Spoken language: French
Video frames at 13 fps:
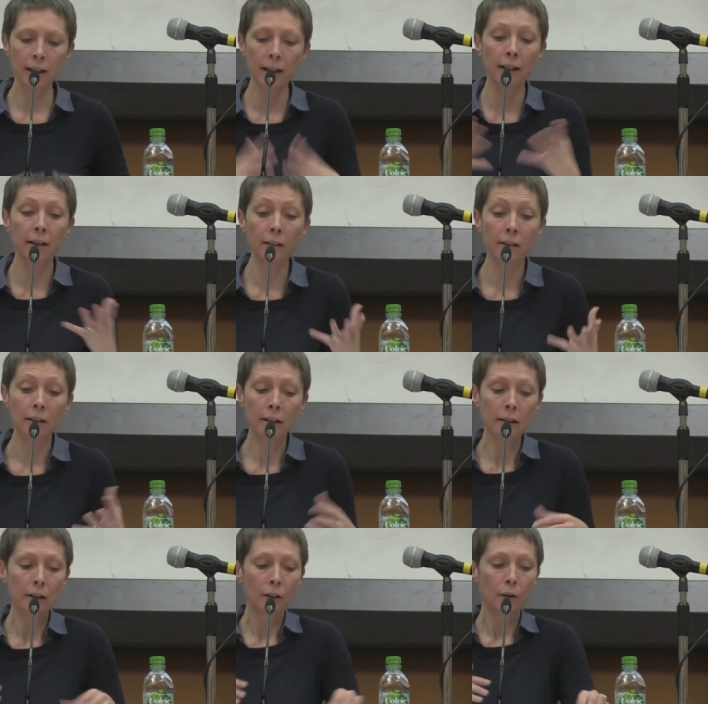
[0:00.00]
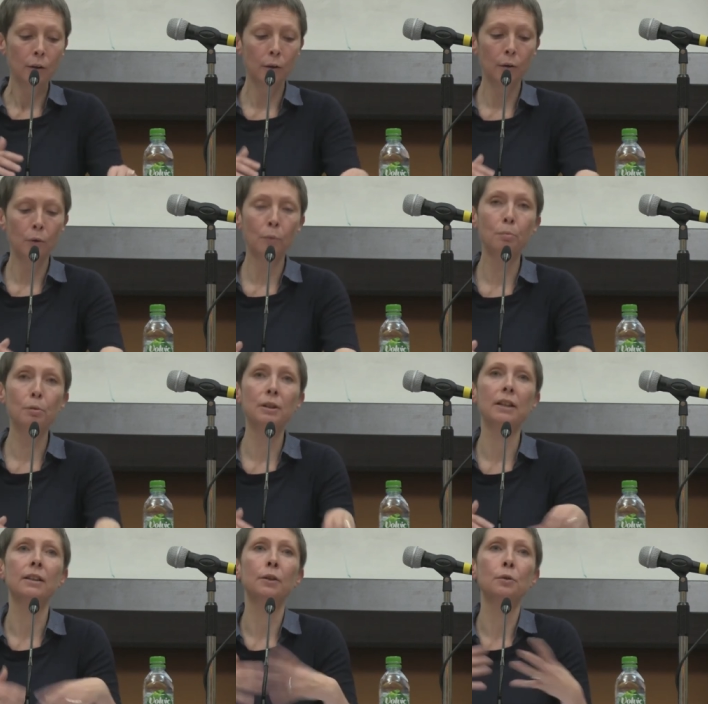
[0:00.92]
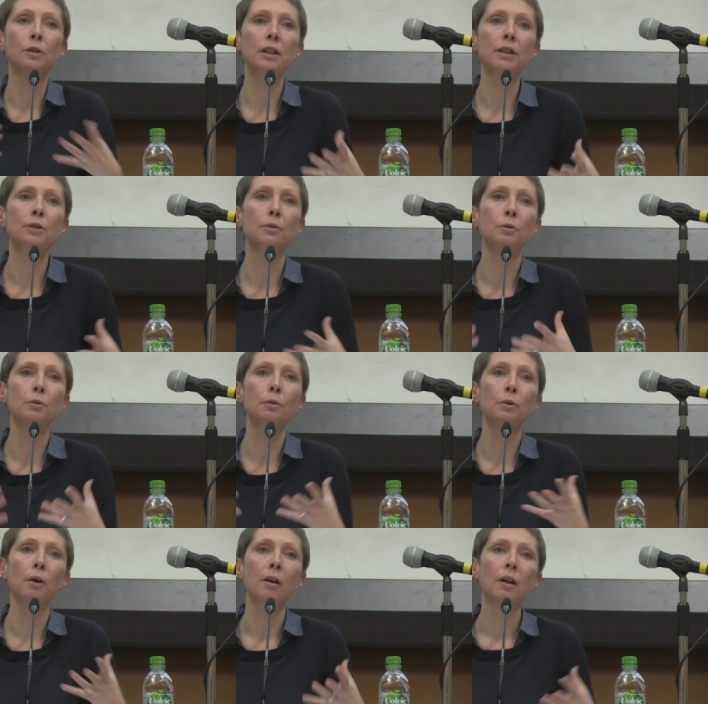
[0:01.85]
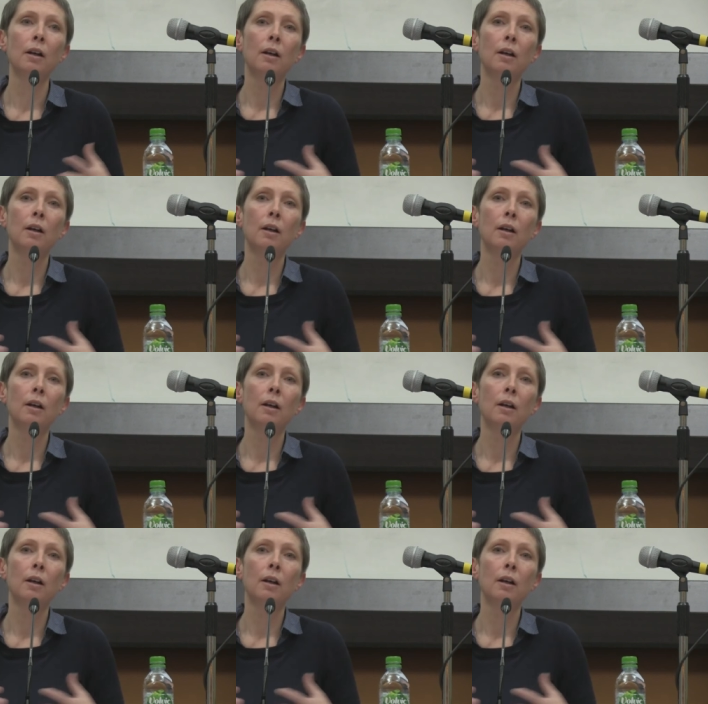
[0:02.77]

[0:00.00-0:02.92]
Et on peut s'interroger sur